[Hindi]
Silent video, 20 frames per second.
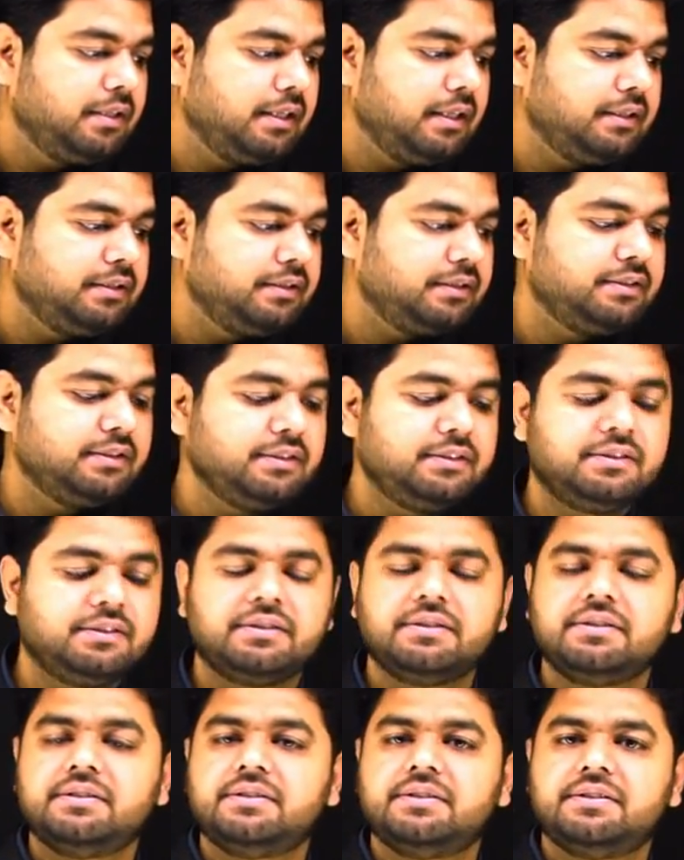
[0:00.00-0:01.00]
एंड दिस इज
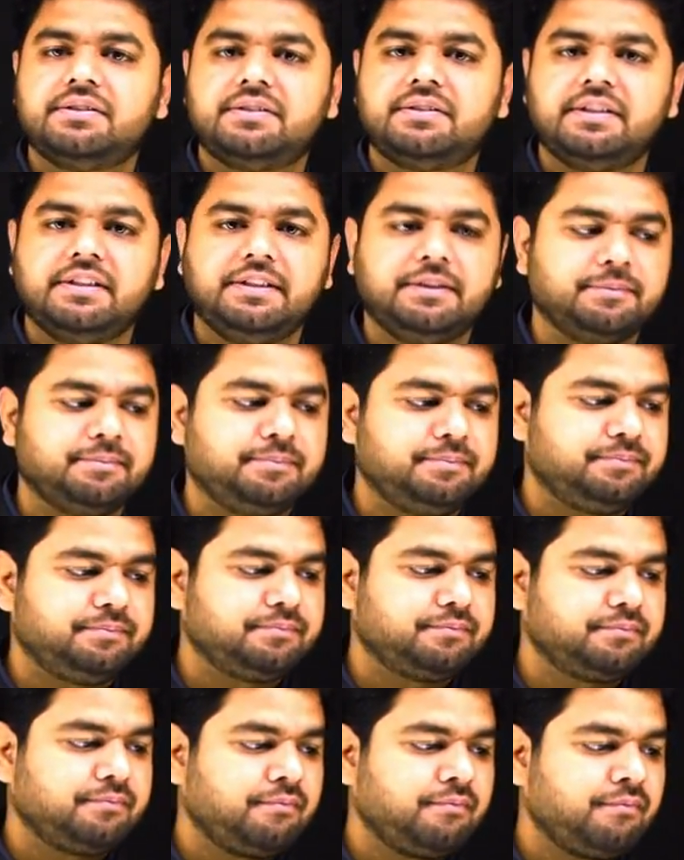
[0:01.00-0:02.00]
सी
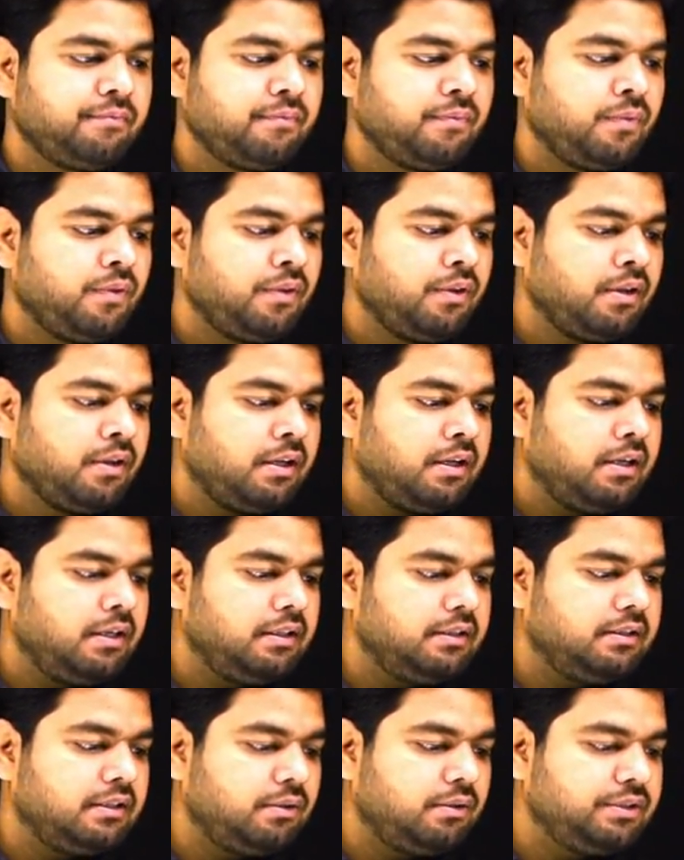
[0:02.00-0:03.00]

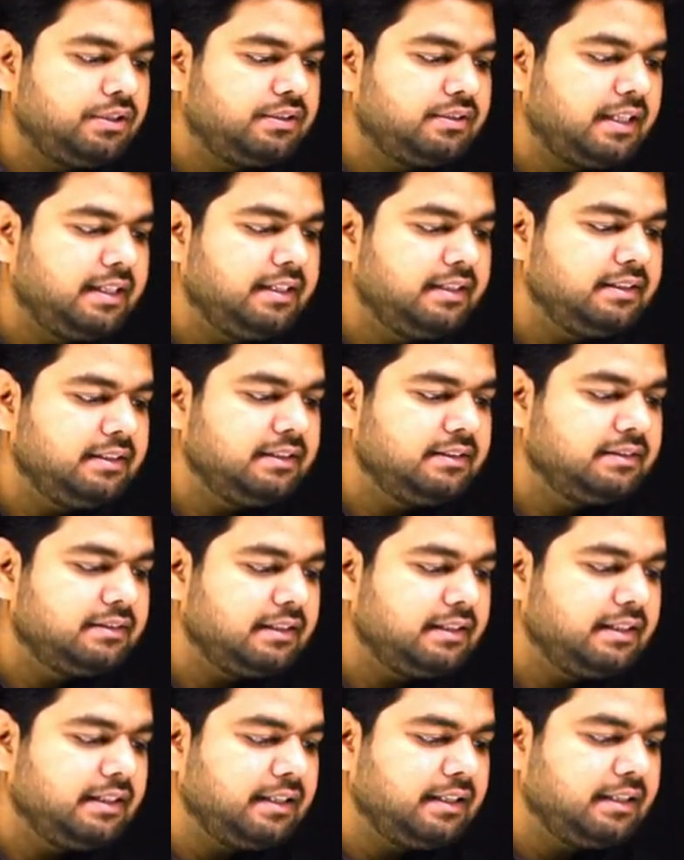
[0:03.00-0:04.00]
नाउ दिस साइड इज
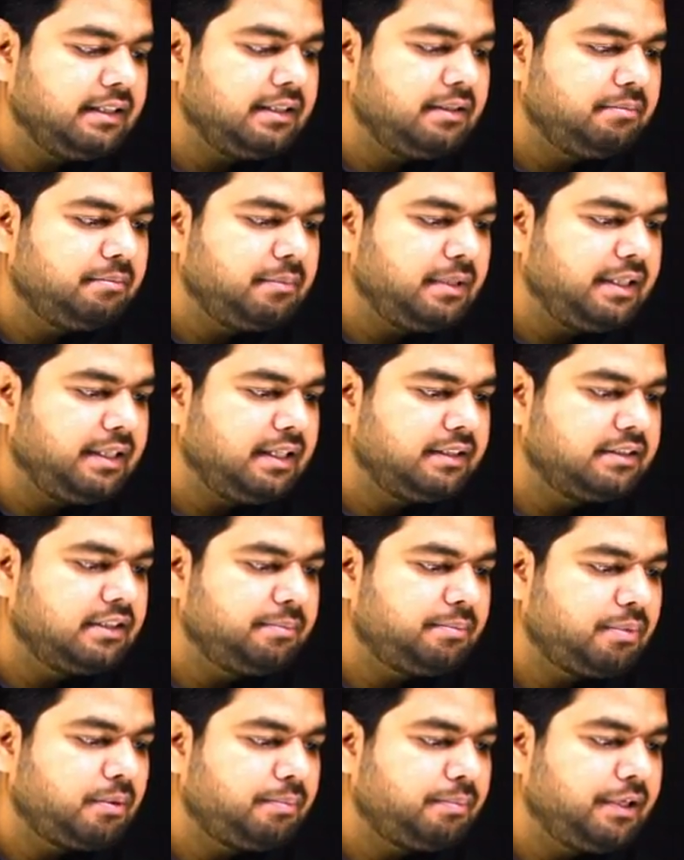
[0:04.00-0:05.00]
ए मैं यहां से
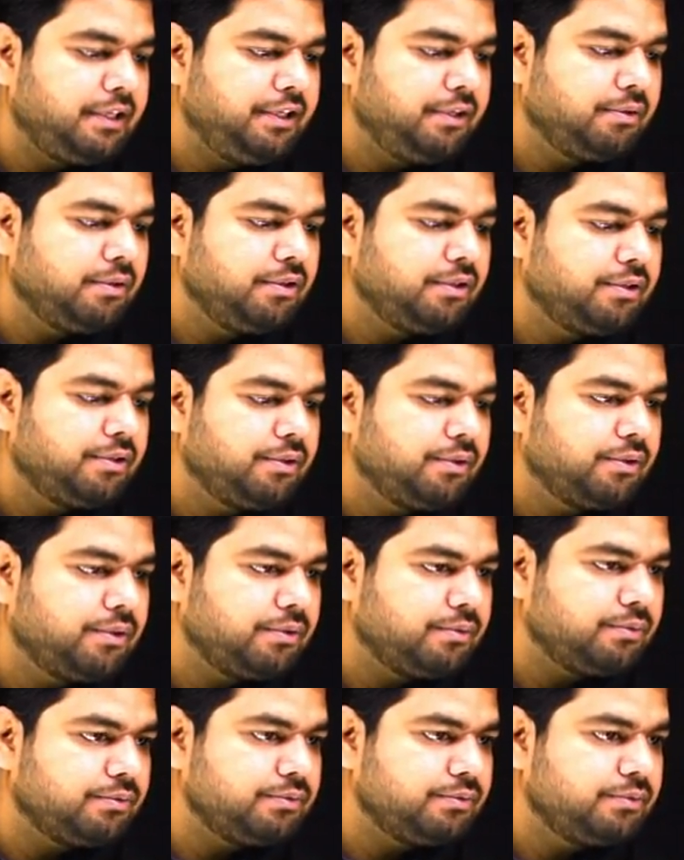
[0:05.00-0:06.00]
परपेंडिकुलर ड्रॉ
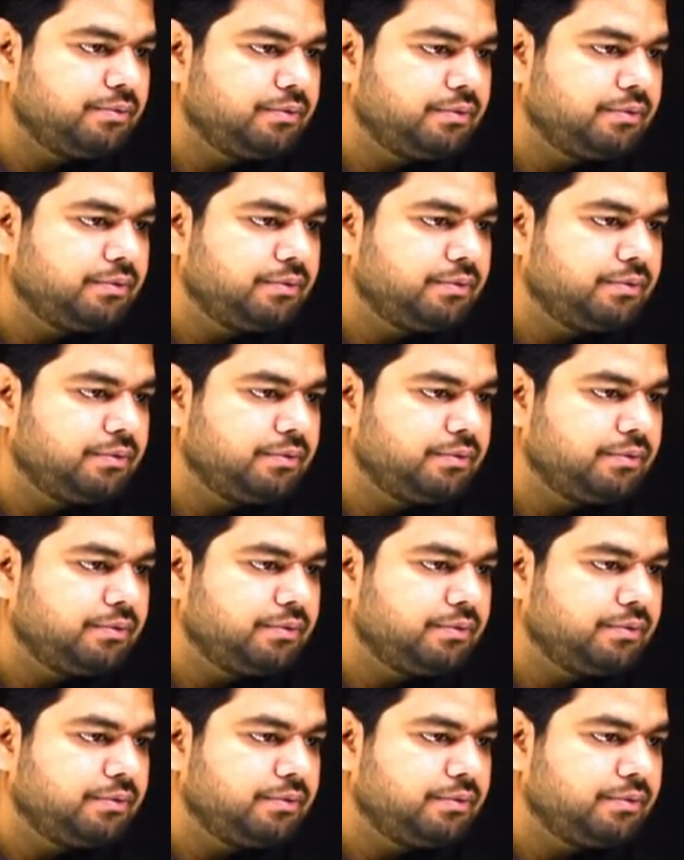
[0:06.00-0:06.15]
करूं